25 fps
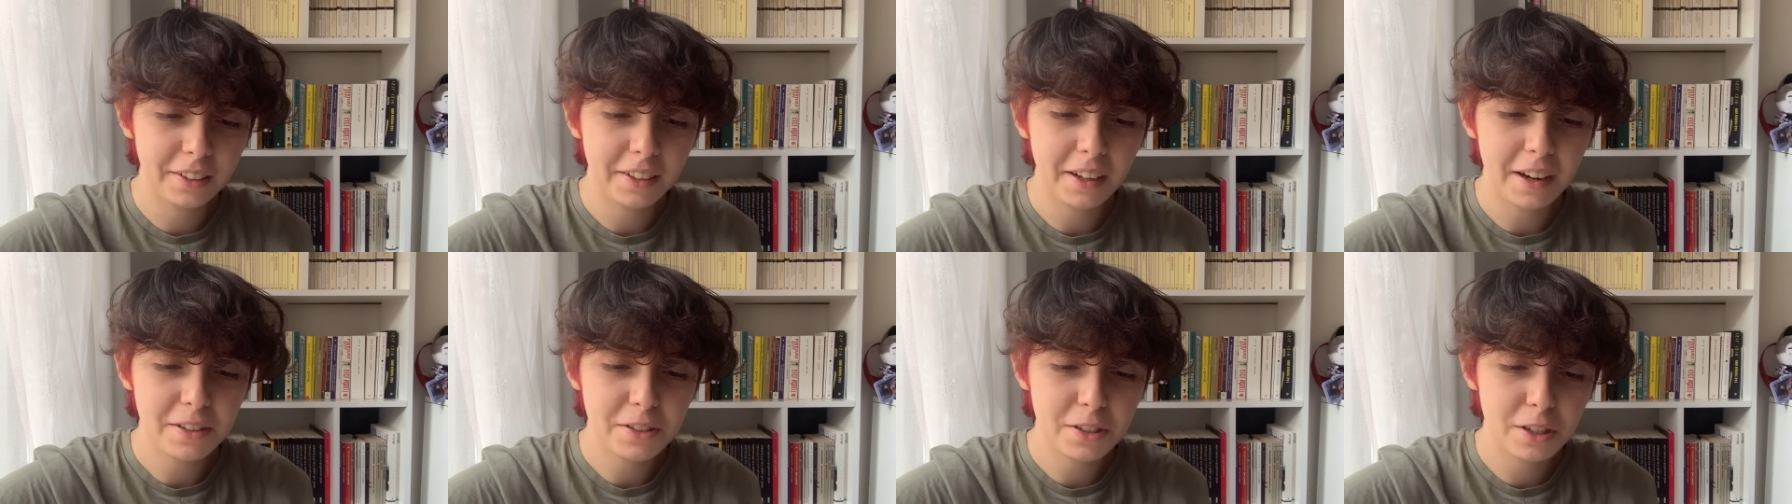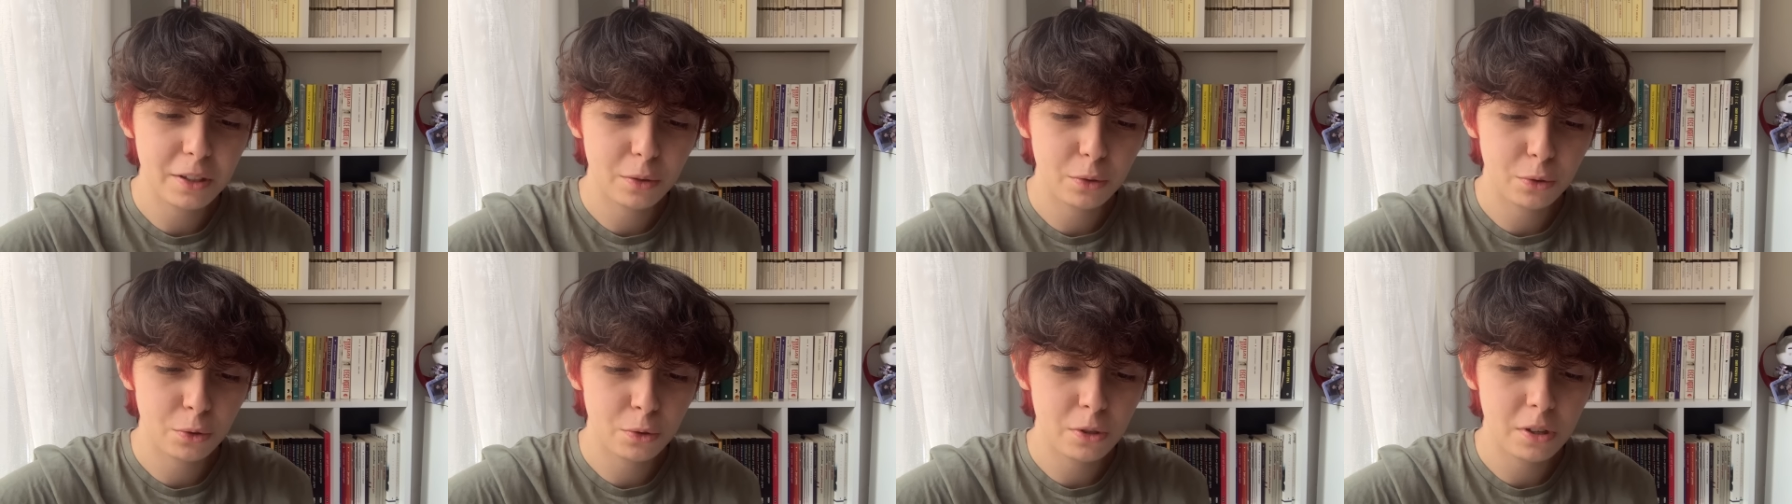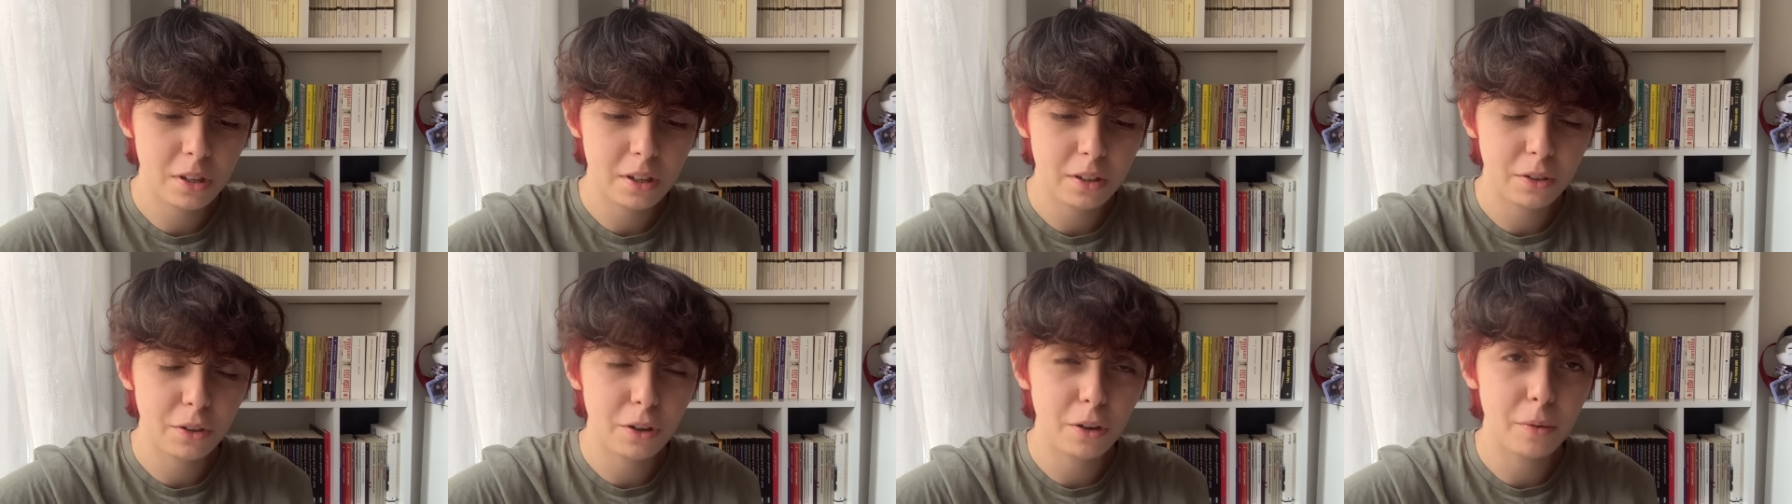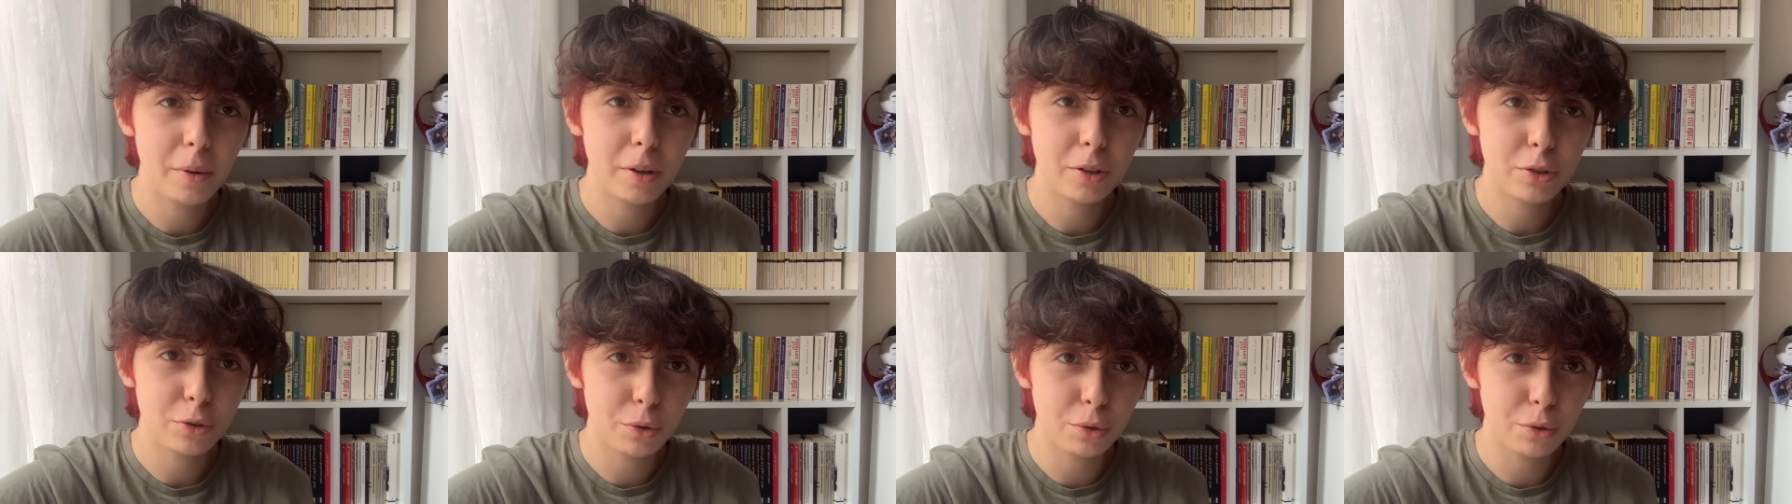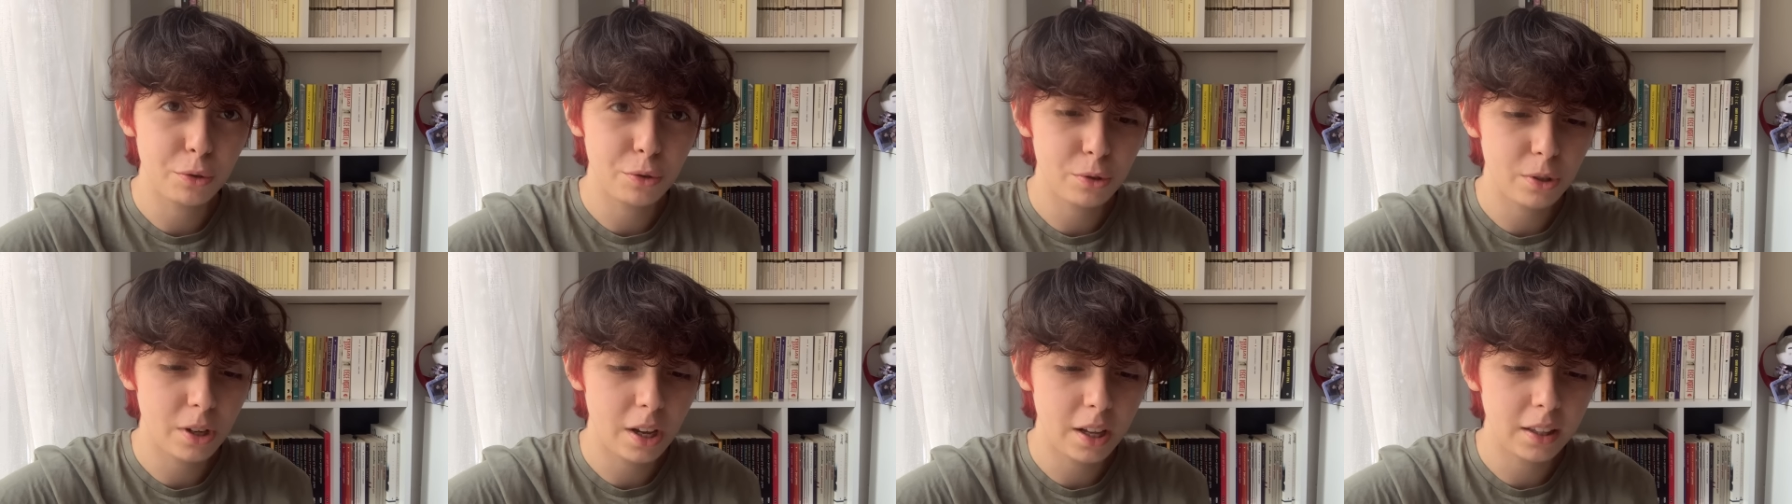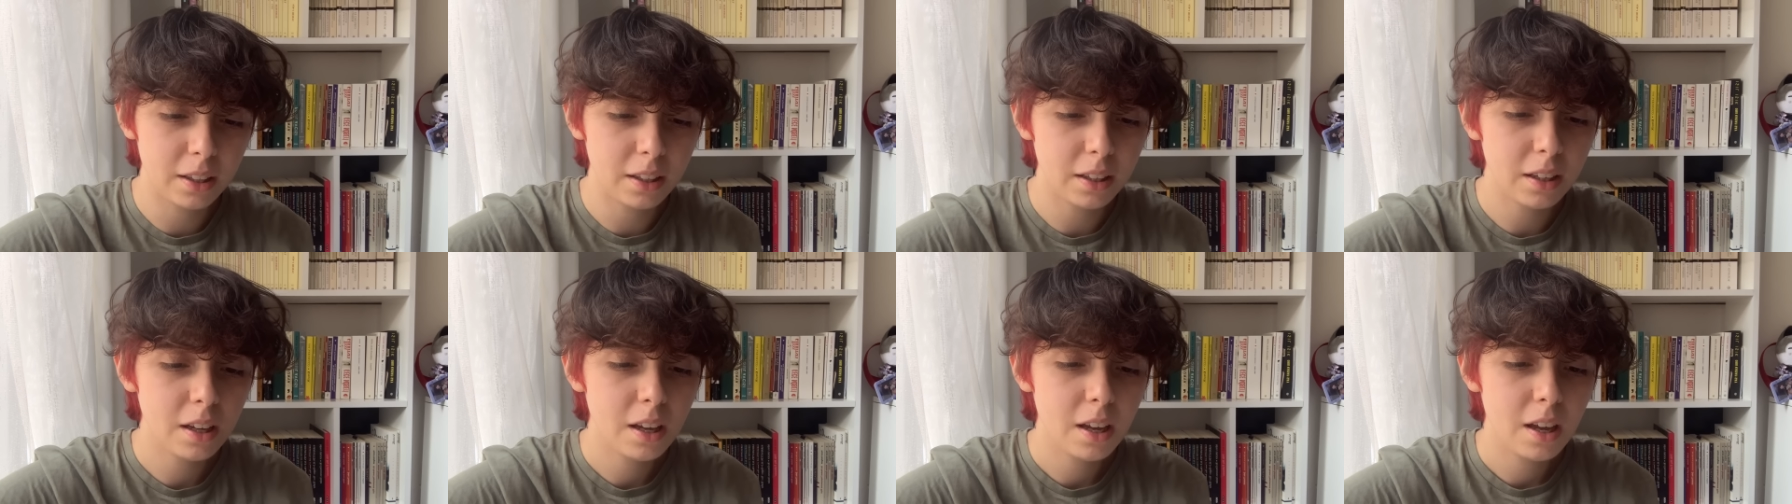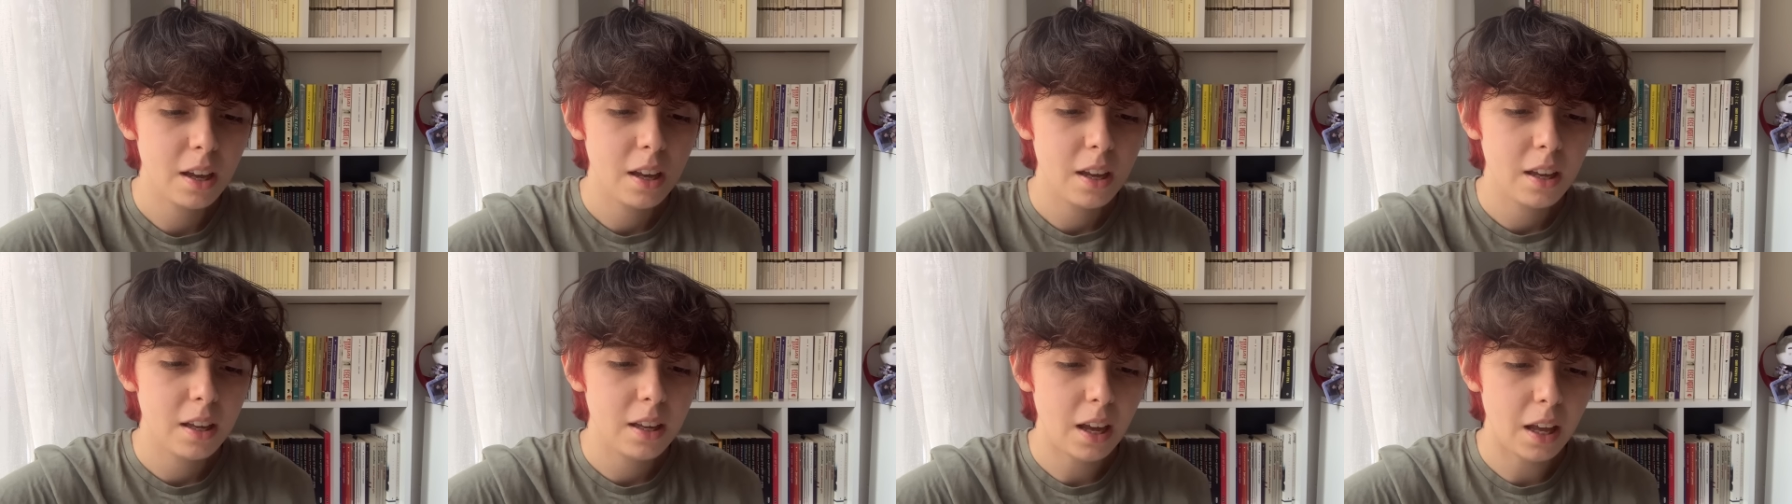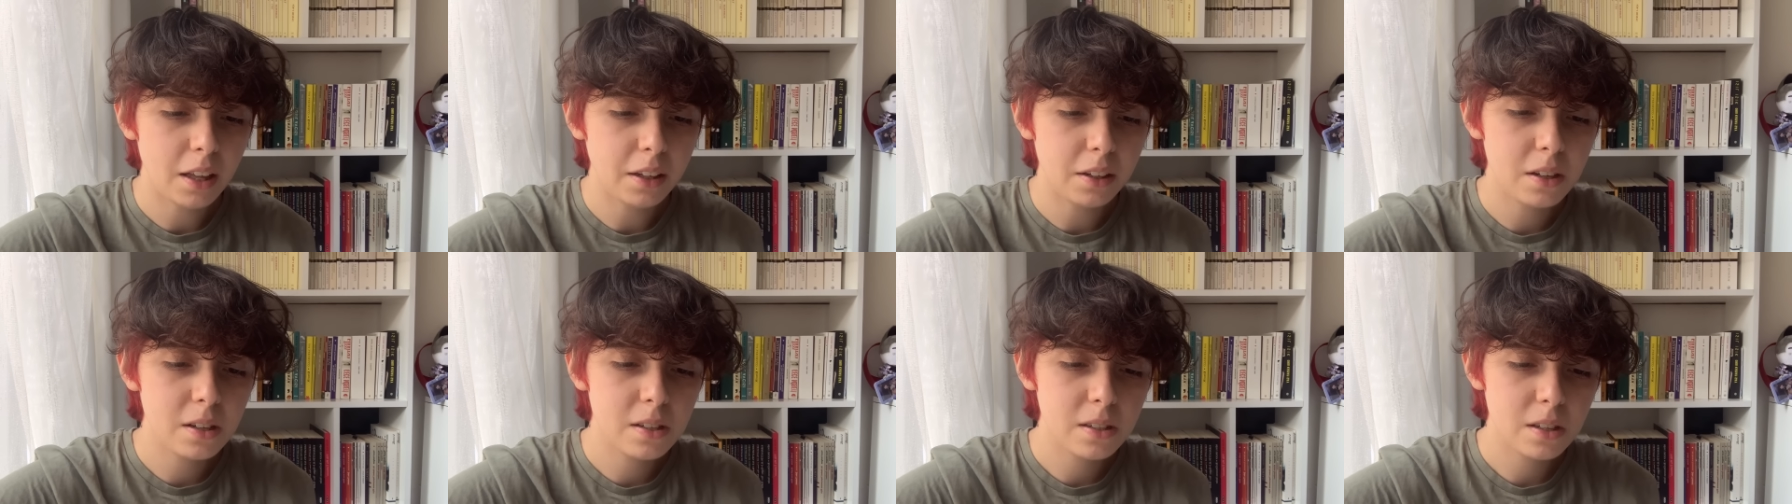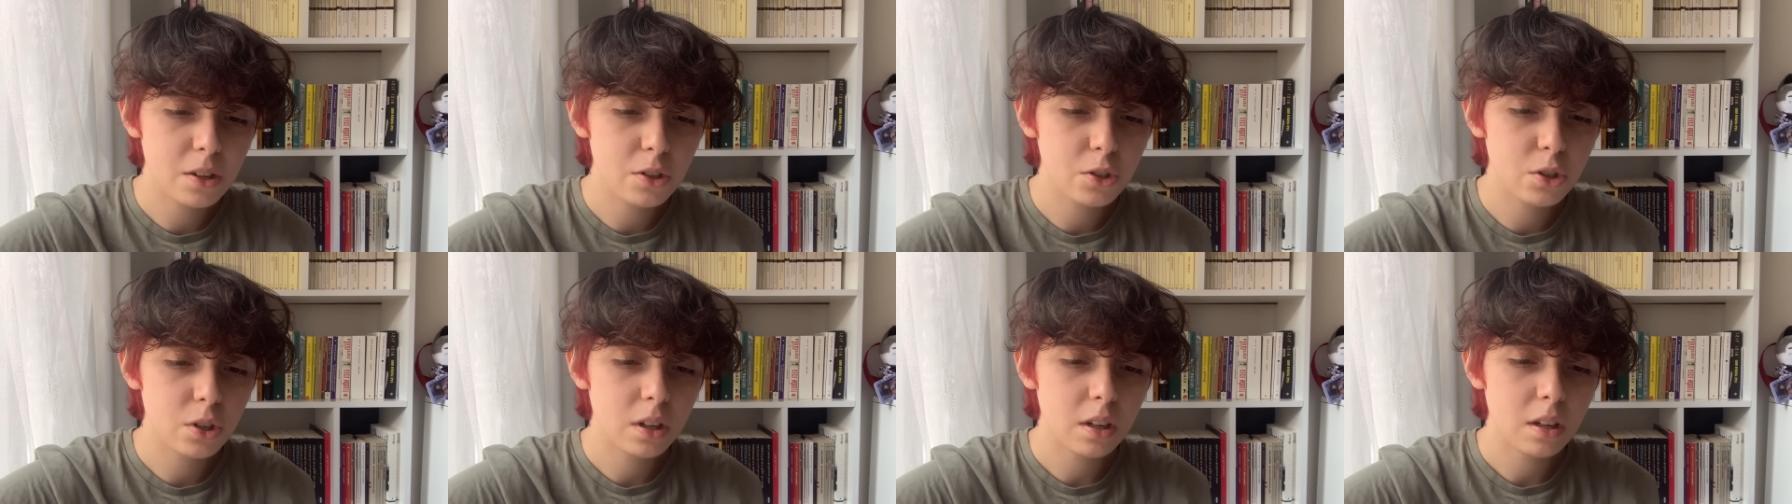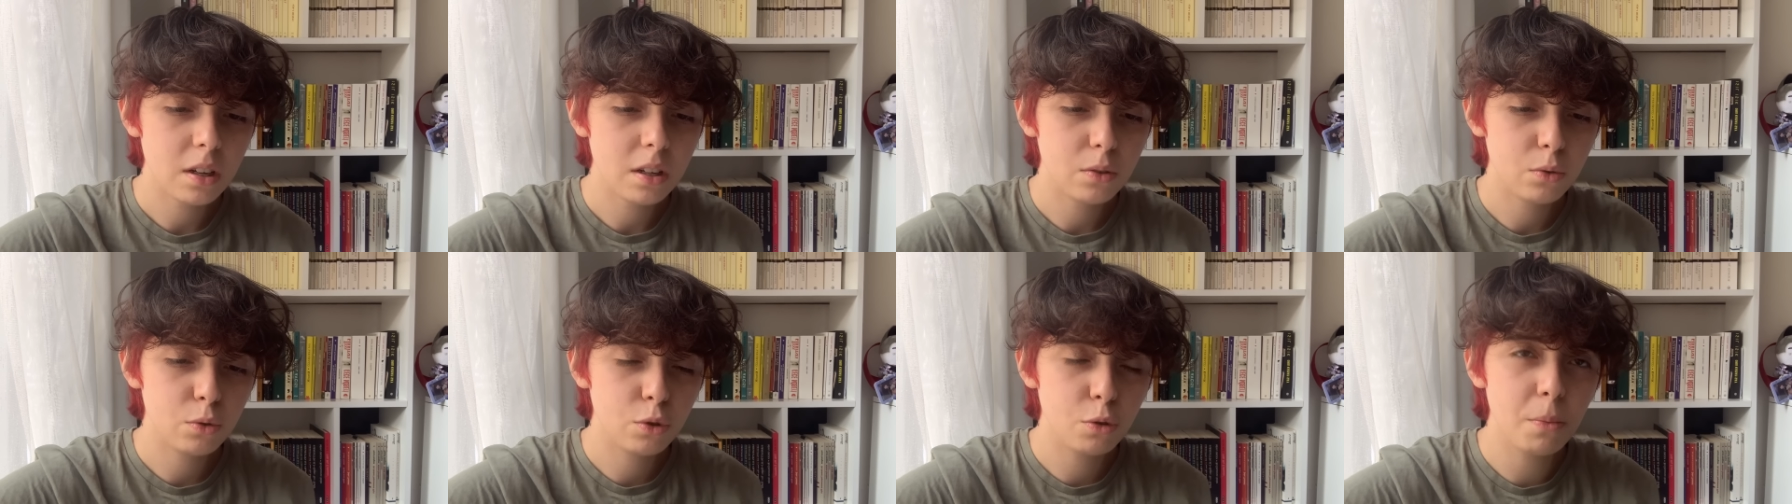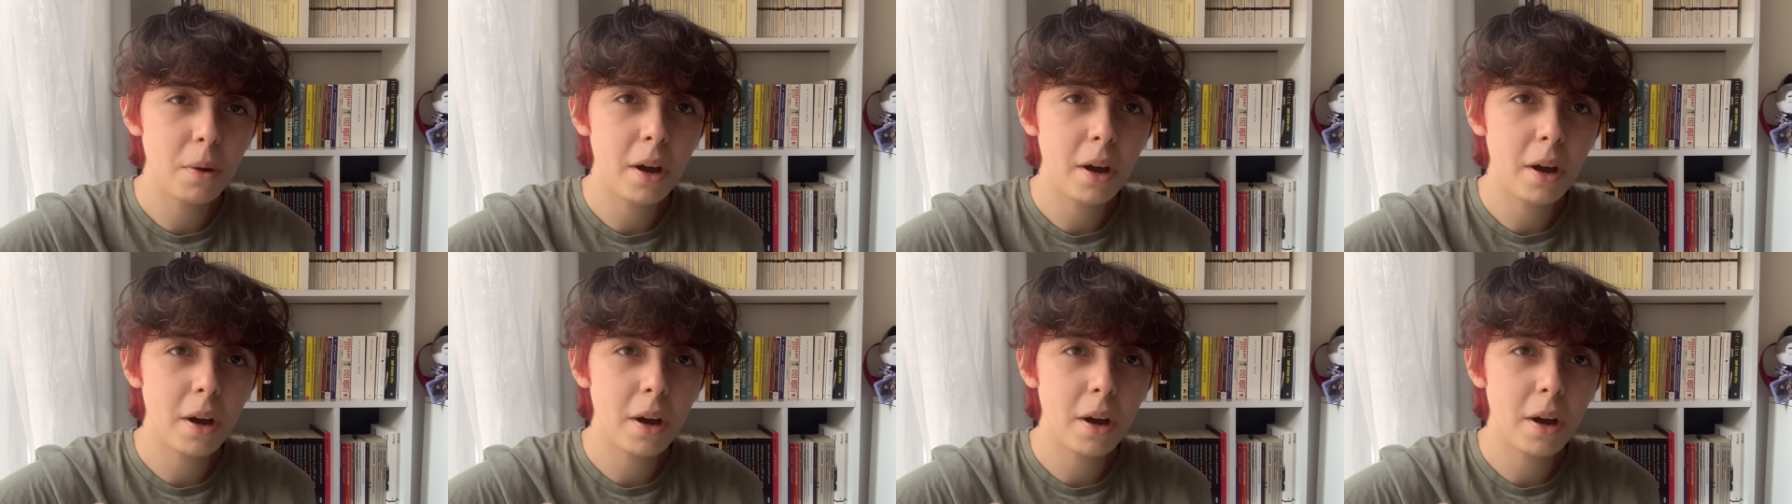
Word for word: gerçek düşüncelerini görmek çok güzeldi. Yani kısaca tüm